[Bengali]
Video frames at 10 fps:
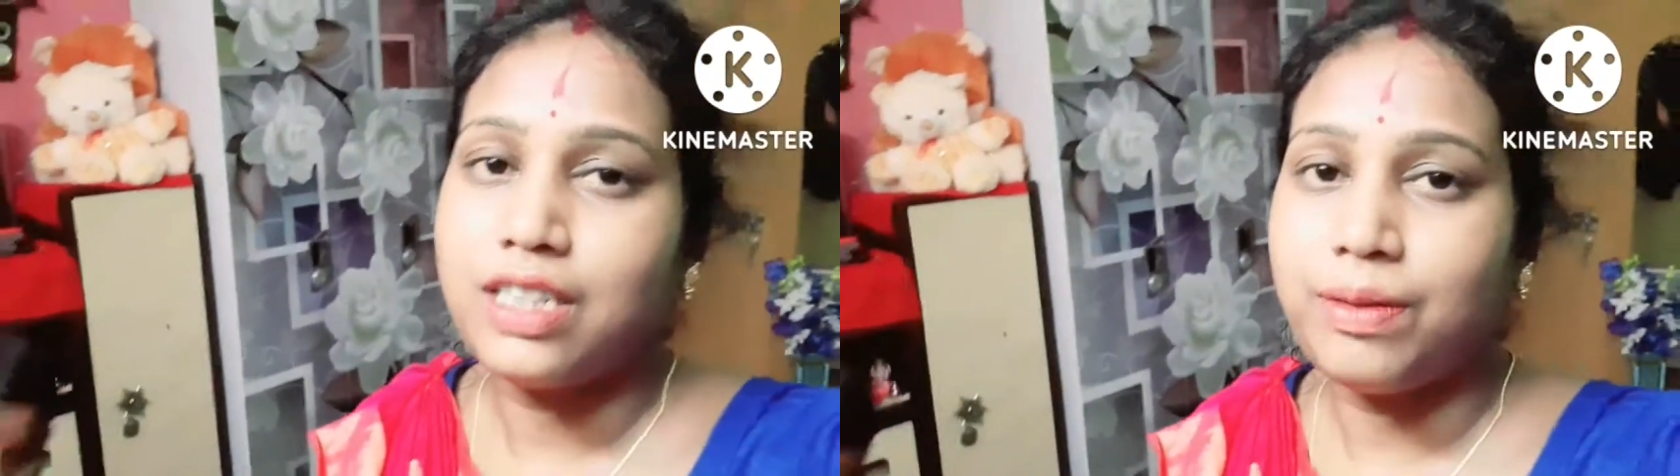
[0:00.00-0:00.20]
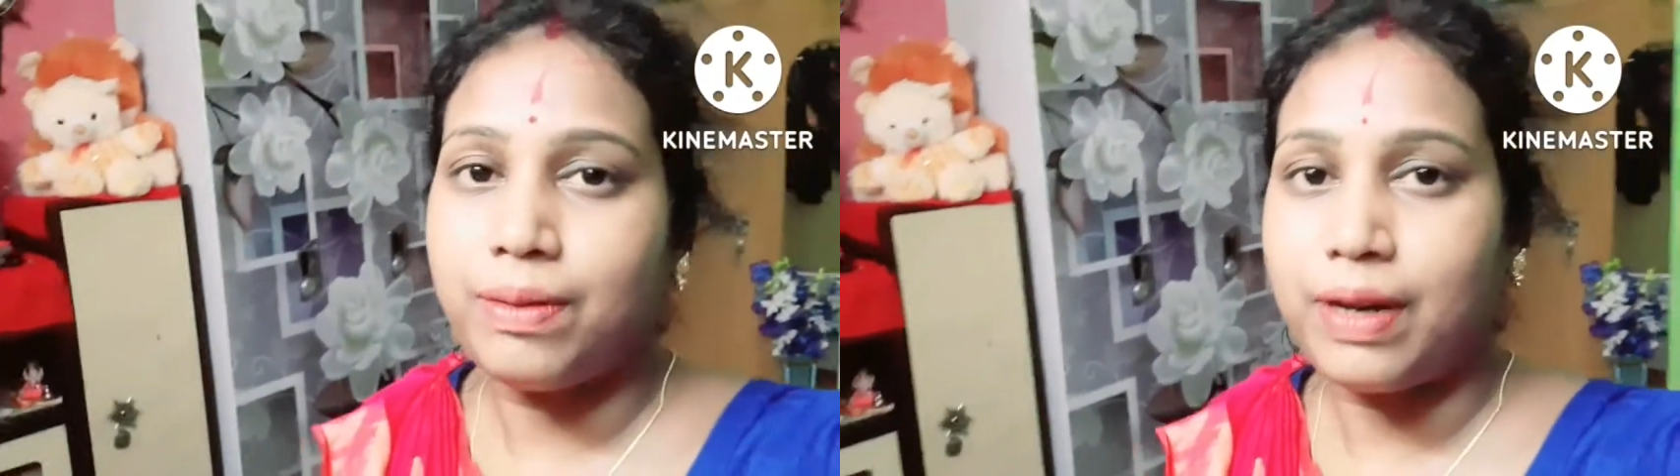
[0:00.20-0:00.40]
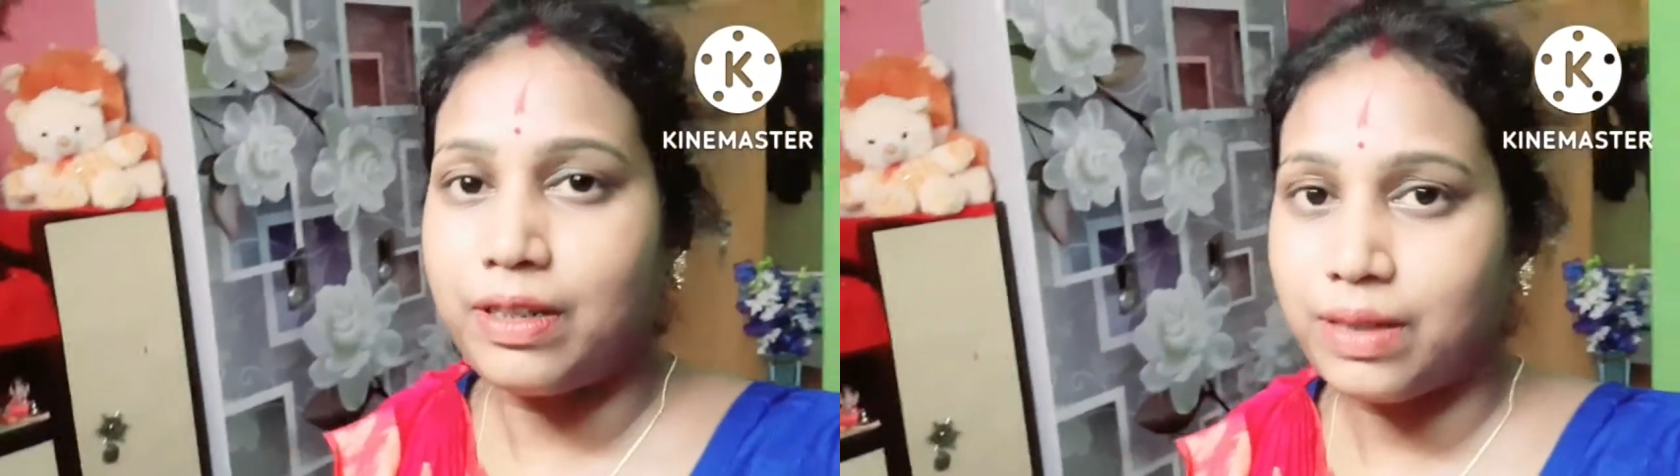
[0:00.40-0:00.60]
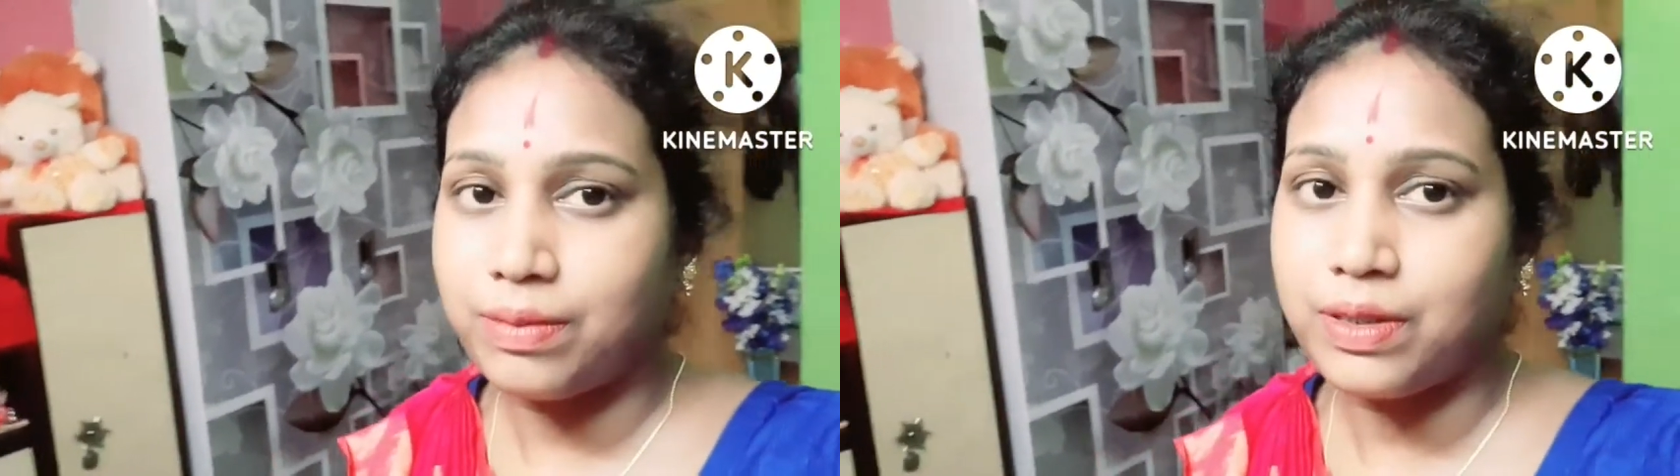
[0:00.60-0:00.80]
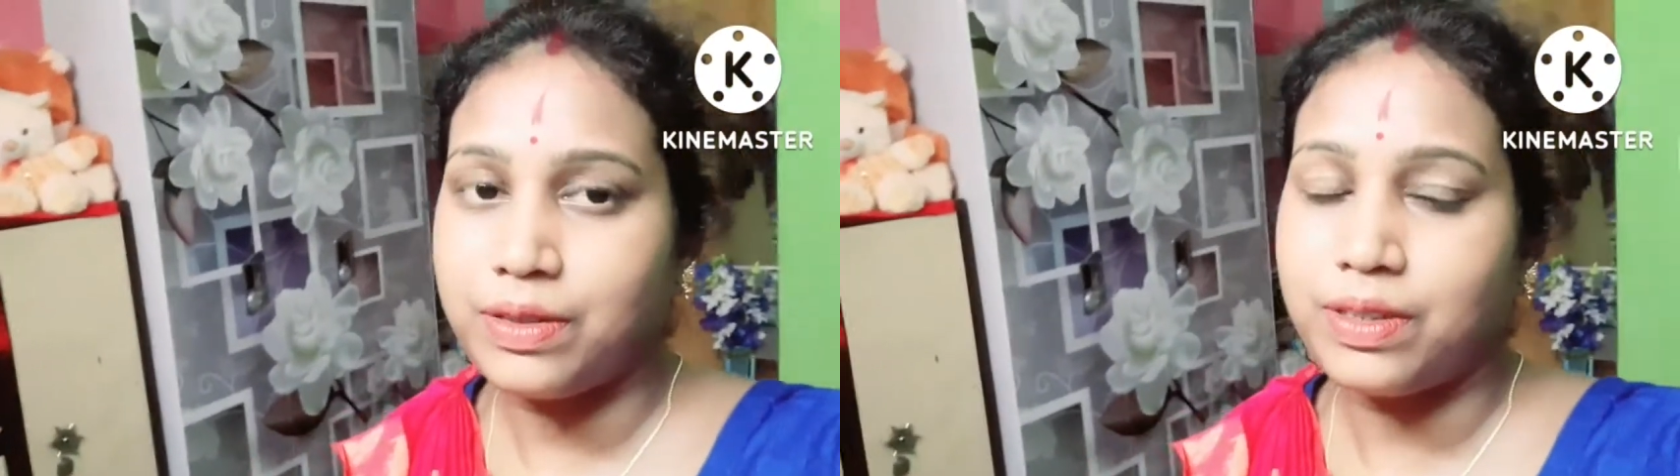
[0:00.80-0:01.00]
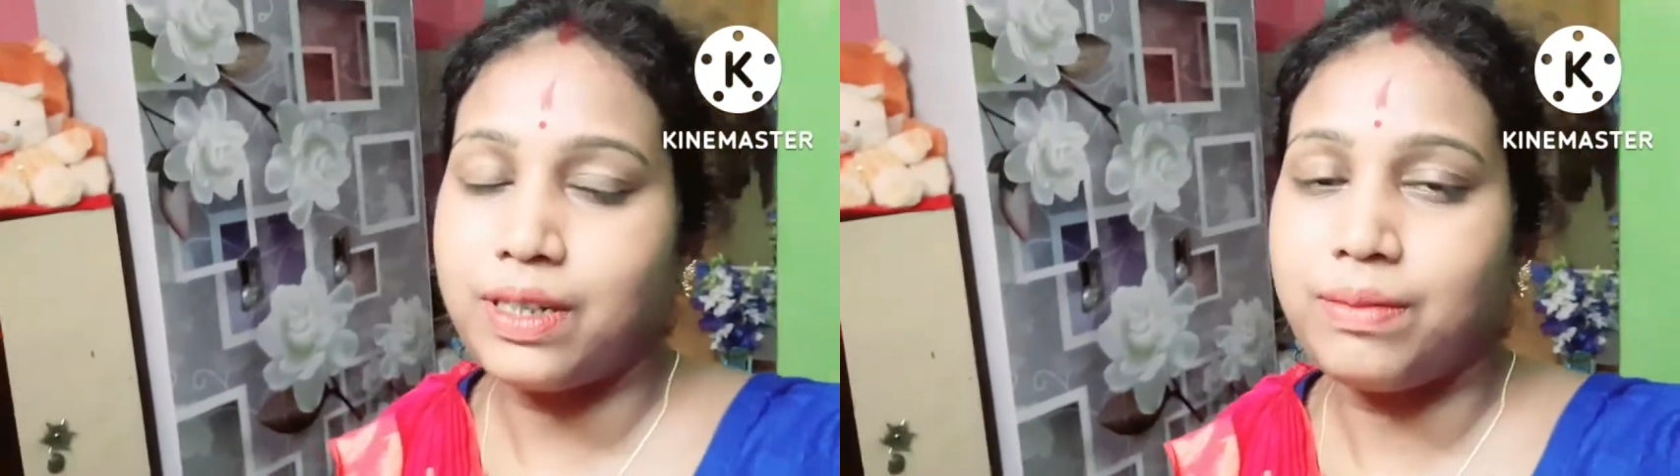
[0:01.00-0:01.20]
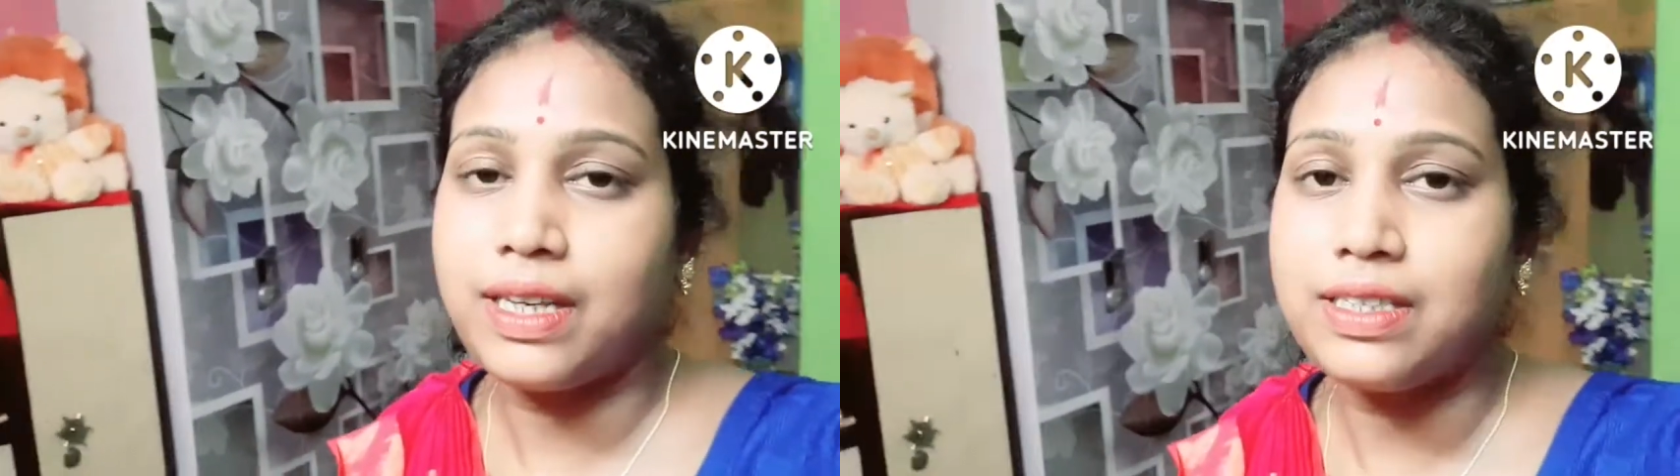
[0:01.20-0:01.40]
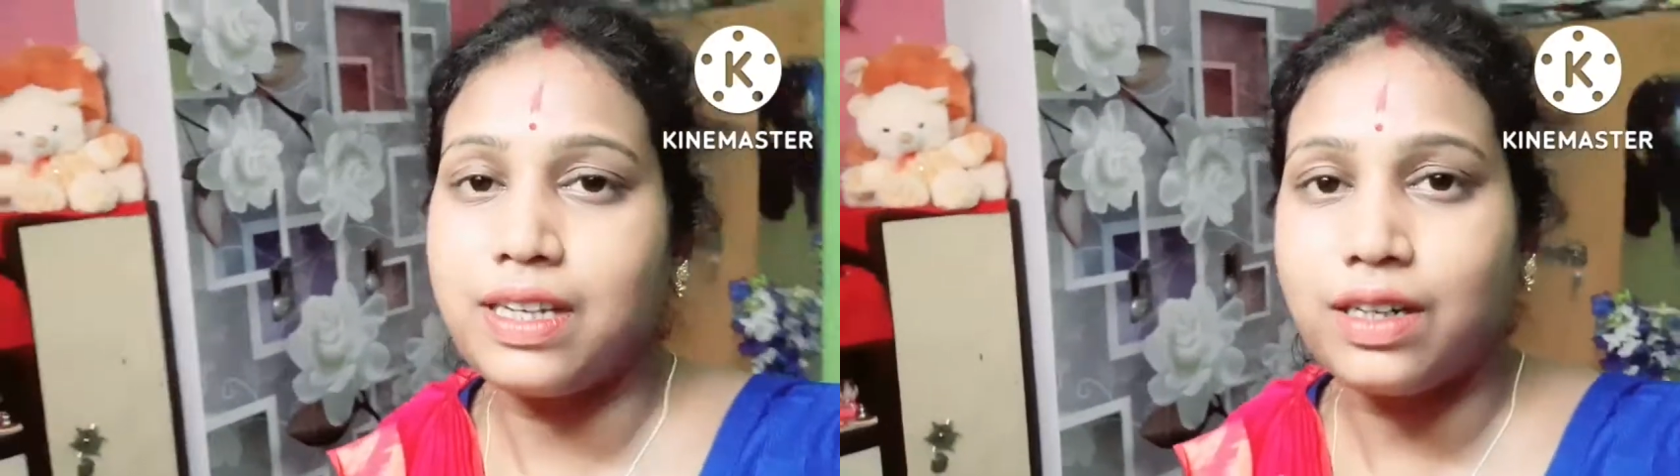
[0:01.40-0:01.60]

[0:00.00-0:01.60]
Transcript: সবাই ভালো থাকবে সুস্থ থাকবে আসছি